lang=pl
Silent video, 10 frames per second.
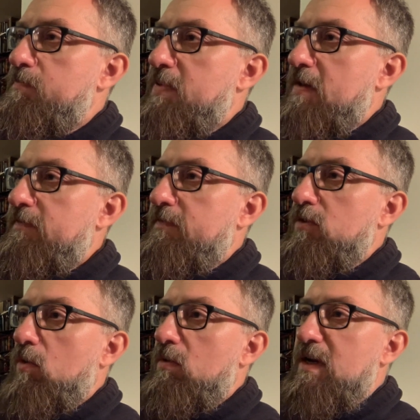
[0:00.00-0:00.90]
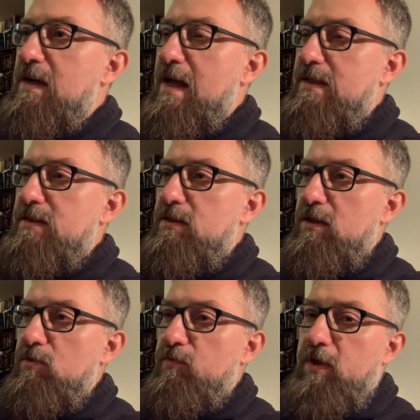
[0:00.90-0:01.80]
pewną
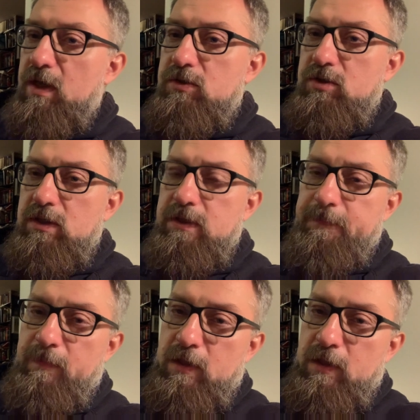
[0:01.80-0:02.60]
relację do wieży,